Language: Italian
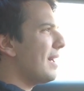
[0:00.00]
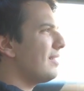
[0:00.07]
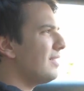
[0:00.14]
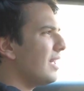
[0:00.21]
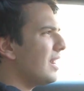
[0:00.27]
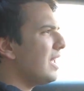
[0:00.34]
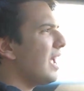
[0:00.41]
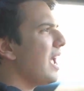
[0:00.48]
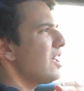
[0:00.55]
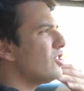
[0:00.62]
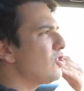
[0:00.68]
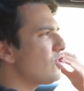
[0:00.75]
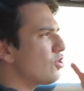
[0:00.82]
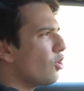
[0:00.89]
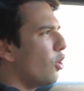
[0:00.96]
batterie,
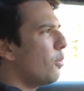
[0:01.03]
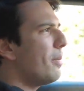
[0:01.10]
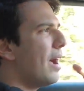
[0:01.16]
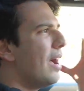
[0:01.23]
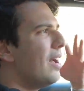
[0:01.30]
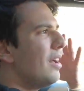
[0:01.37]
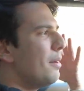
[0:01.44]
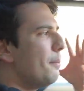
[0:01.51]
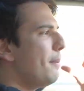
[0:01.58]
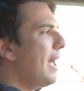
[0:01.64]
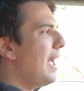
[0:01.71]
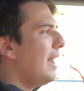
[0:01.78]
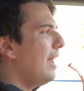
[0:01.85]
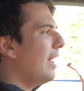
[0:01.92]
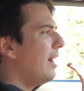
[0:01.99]
insomma,
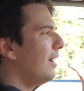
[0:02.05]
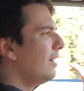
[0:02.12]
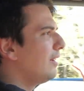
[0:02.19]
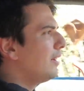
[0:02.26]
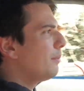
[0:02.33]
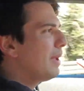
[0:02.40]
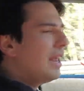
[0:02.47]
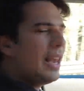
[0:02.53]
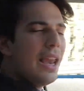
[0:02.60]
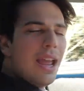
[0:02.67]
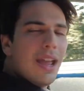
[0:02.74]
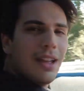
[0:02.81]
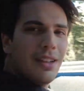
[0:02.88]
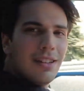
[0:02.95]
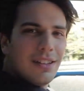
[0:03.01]
bella.
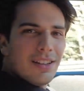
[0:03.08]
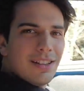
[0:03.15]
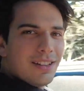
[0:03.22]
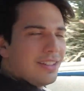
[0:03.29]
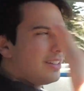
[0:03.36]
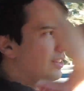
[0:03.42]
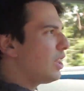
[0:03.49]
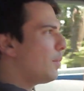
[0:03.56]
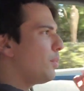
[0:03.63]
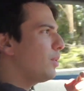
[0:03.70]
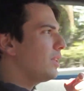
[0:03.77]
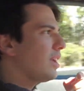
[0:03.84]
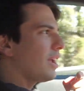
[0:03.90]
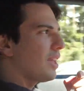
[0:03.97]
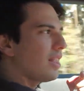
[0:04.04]
Milli, dopo
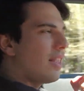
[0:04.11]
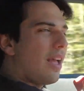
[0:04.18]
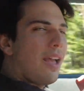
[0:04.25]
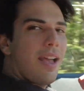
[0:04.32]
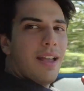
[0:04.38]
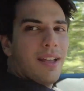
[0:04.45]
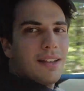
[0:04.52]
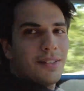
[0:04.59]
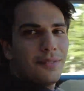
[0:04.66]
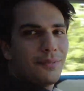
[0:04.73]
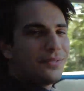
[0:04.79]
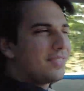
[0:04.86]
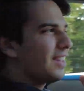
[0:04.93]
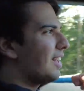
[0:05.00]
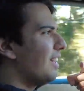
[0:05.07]
guidi anche te. Eh.
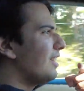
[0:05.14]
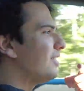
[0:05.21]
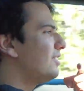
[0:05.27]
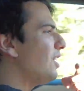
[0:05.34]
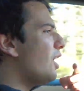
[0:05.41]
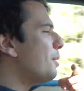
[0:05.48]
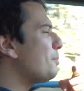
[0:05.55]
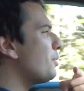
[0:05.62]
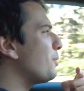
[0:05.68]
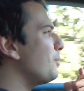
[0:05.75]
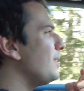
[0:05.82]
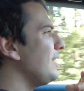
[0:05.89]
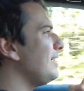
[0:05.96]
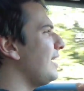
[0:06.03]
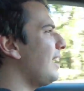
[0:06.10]
Dopo
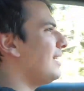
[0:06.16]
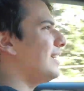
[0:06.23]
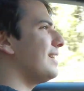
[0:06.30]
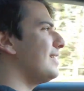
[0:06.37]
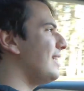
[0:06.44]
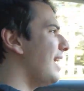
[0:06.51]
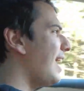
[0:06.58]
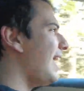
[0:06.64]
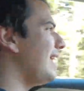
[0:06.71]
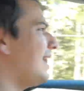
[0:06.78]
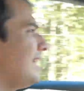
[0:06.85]
guidi anche te,